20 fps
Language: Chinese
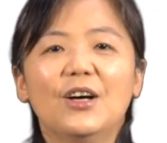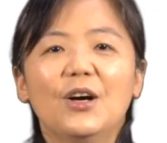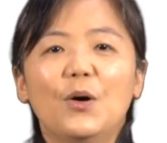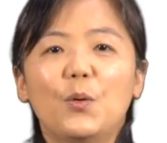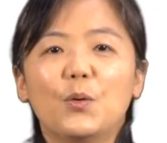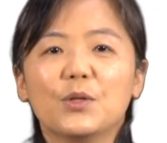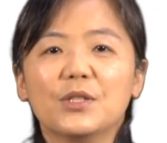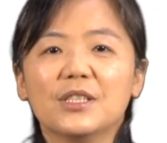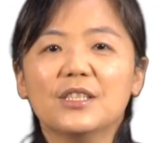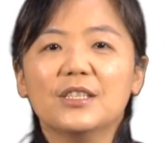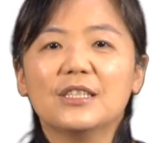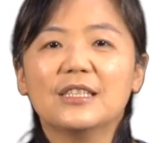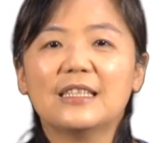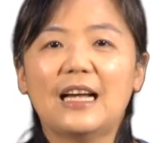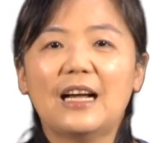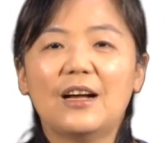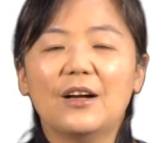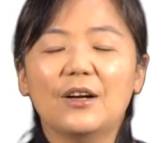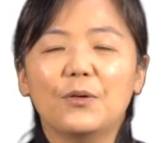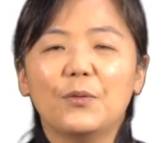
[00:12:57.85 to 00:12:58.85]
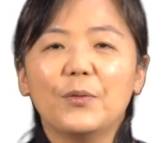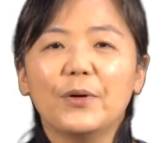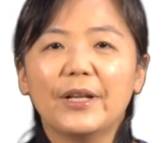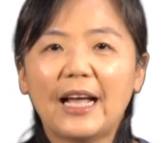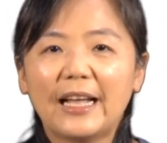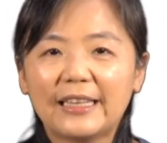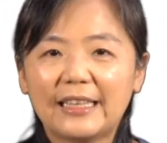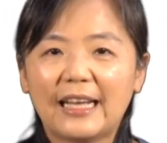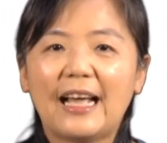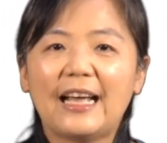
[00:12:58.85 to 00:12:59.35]
或是想为
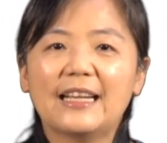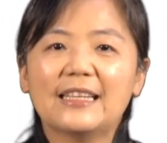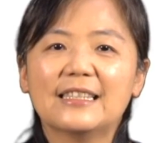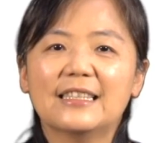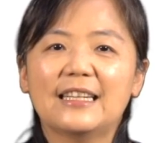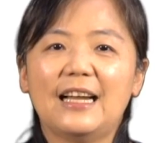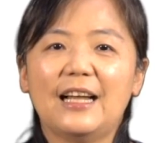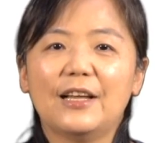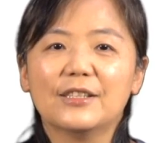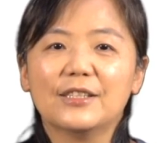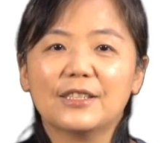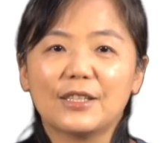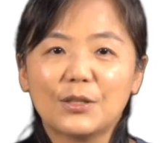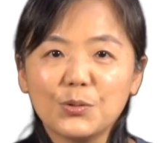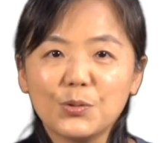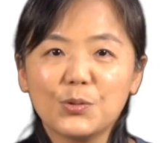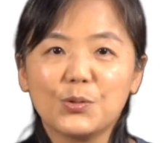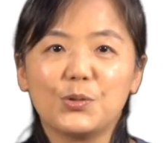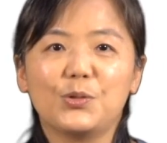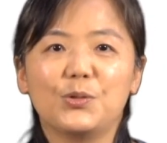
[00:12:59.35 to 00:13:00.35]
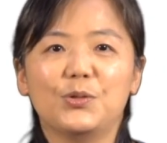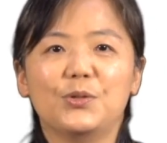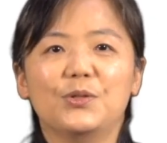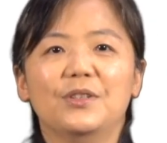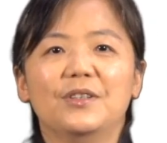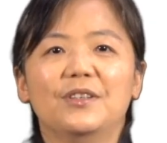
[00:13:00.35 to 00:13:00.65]
她的孩子来争取。